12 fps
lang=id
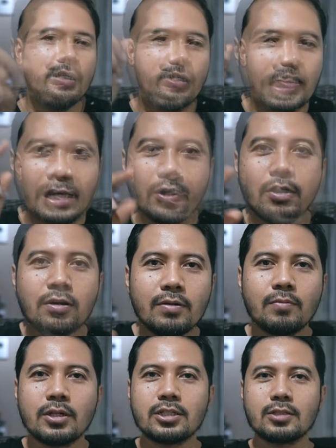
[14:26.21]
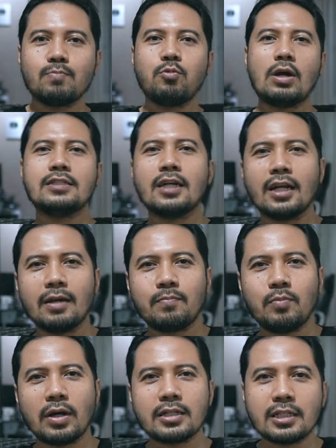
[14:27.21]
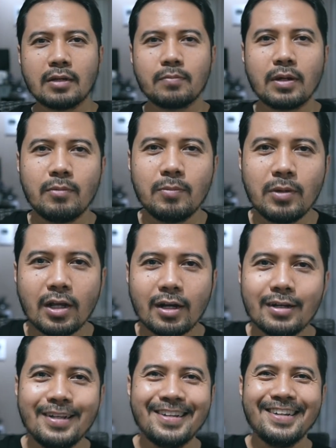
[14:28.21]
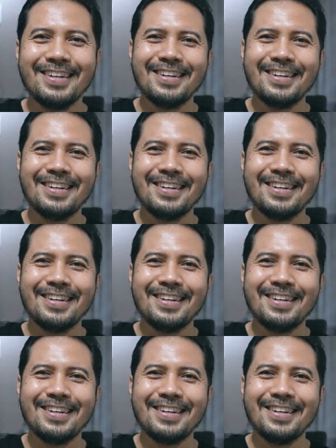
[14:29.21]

Mana wae cak yo, wis panjang lebar sampai mimiren.